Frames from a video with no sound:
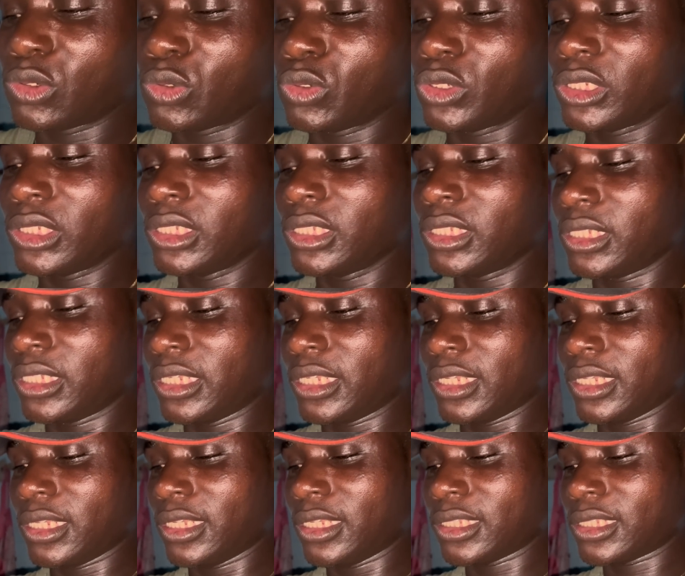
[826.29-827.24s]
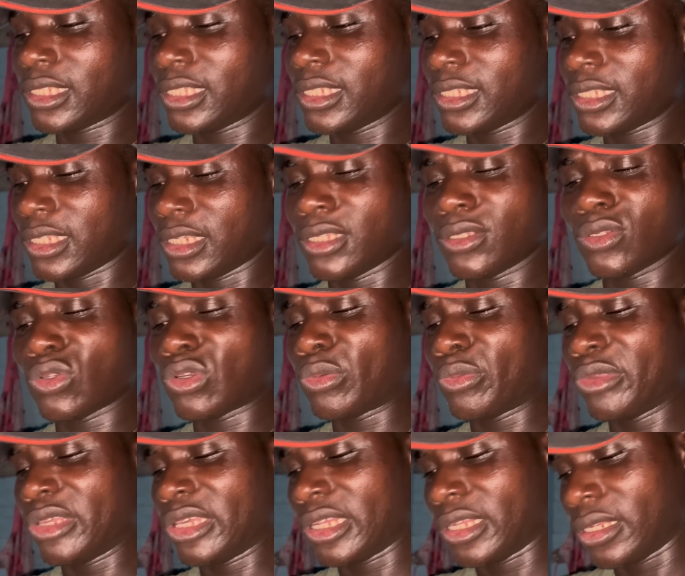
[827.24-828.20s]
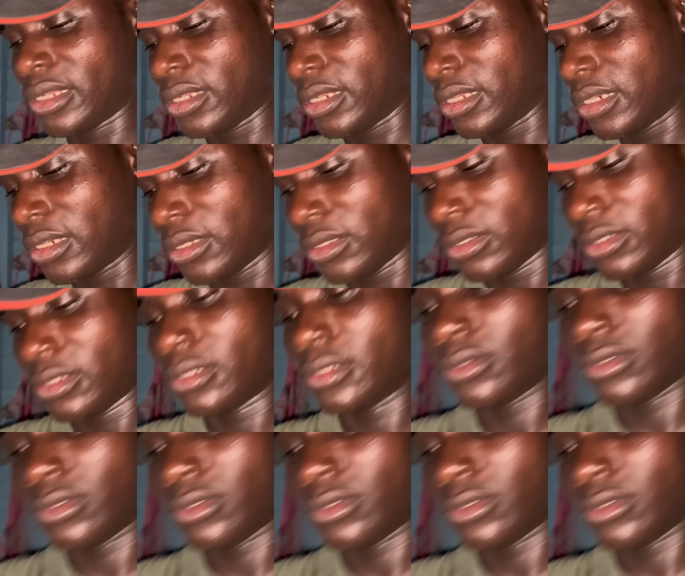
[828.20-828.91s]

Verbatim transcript: Luis kasi sa ano, Nobien. Nobien.